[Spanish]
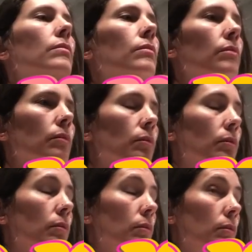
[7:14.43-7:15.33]
el
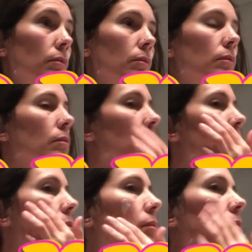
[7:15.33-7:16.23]
skincare.
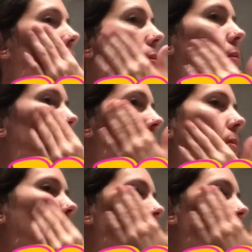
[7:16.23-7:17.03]
Sobre todo